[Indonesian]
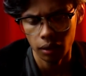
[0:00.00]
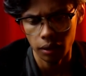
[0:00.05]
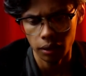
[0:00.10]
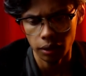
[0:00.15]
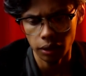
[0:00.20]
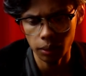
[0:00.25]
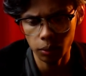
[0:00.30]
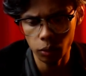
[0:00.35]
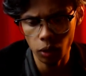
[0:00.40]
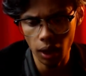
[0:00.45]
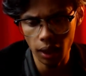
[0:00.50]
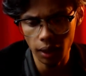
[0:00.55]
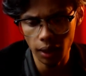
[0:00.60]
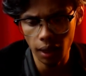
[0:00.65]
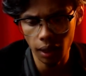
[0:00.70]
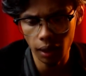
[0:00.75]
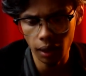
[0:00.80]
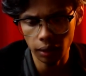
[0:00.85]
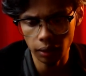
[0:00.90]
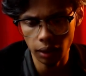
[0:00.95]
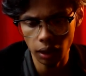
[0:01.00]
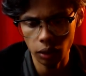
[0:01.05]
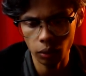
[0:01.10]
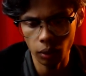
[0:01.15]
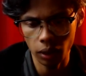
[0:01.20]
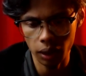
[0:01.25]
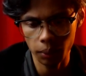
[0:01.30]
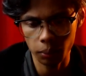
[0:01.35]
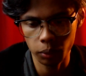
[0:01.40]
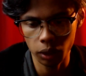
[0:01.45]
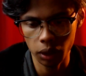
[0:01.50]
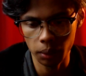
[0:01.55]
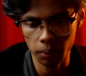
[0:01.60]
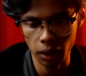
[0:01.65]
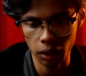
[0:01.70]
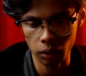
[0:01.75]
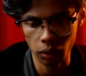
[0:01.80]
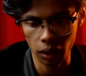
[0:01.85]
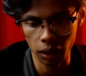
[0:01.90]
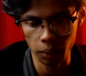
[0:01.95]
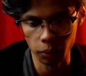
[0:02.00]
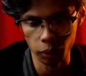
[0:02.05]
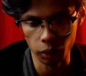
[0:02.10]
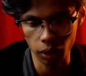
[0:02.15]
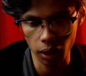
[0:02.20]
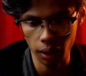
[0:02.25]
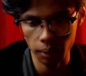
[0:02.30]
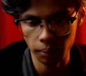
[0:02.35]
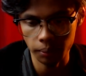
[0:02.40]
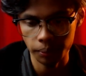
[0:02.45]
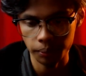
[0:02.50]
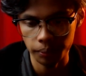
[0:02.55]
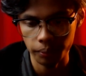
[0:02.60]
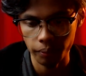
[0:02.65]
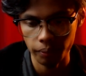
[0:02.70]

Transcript: Semua anak angkatan 2005-2006